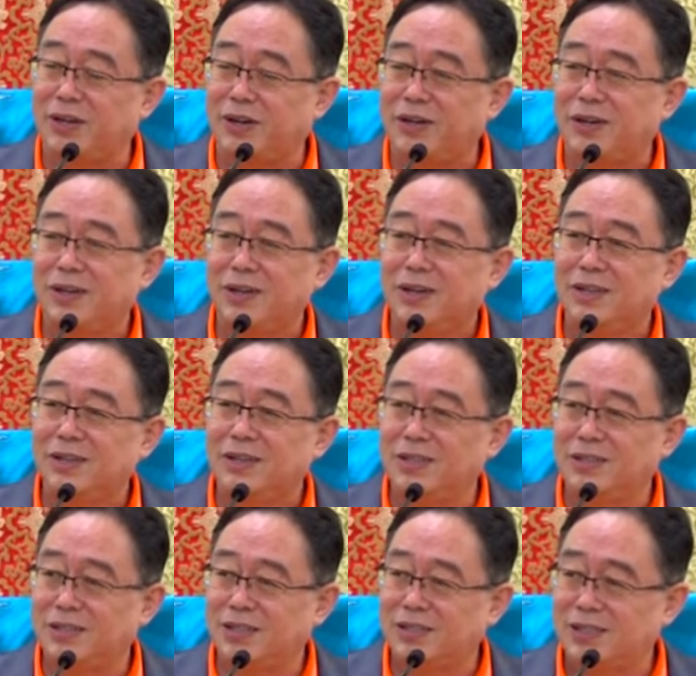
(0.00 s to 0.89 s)
高，
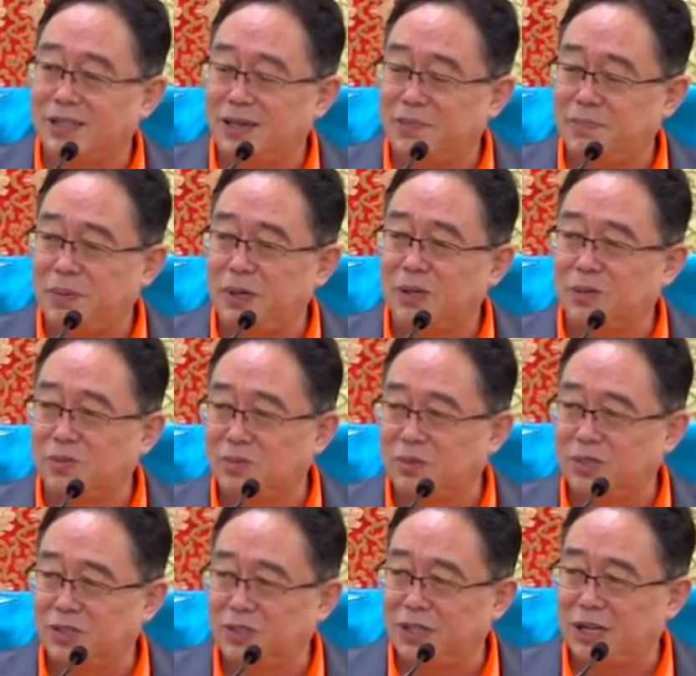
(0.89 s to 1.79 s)
你这个在辟
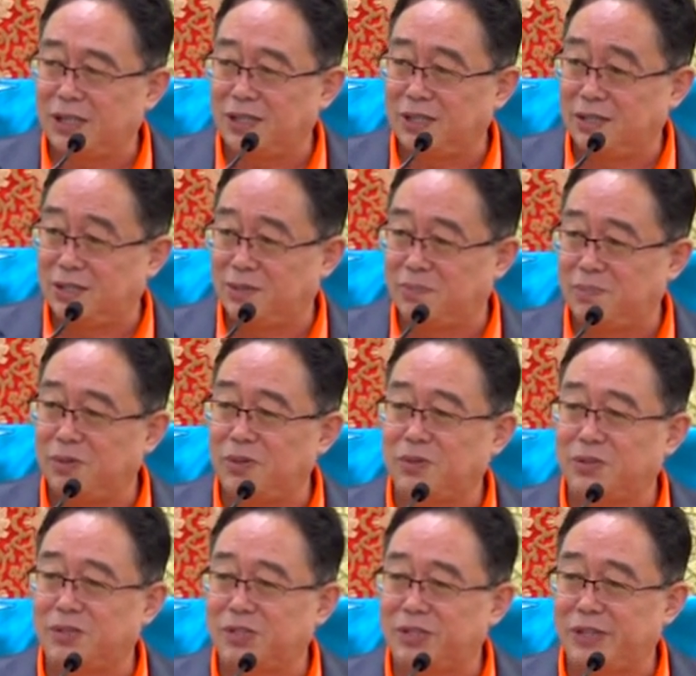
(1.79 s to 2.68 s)
谷时间你是不
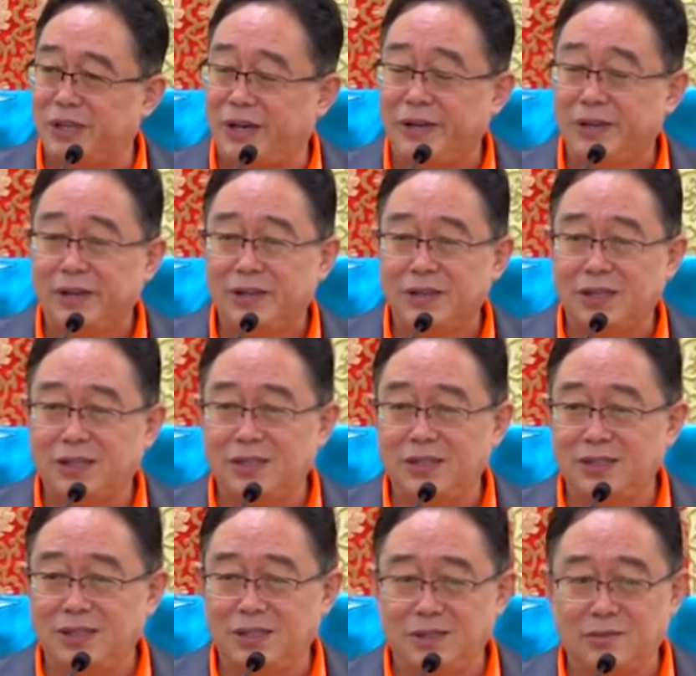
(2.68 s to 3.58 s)
用吃的，但
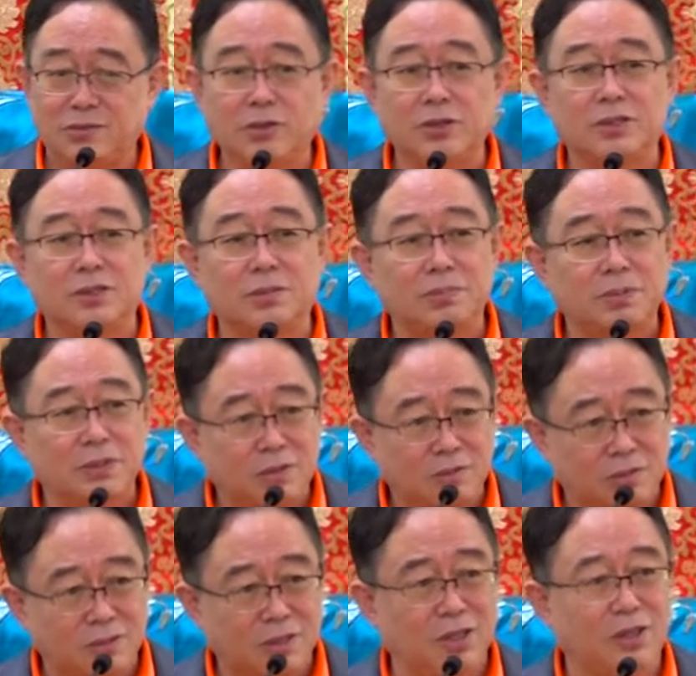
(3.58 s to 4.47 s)
是你退出辟
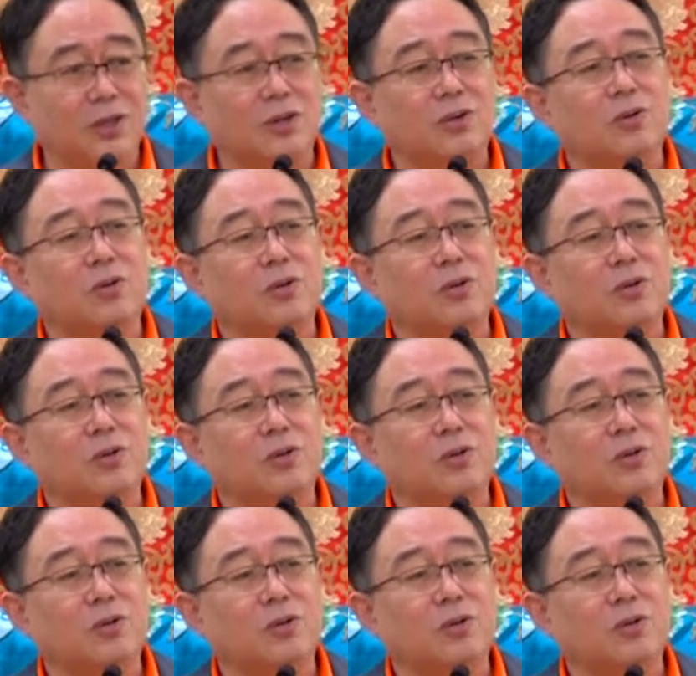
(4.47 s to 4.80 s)
谷，你又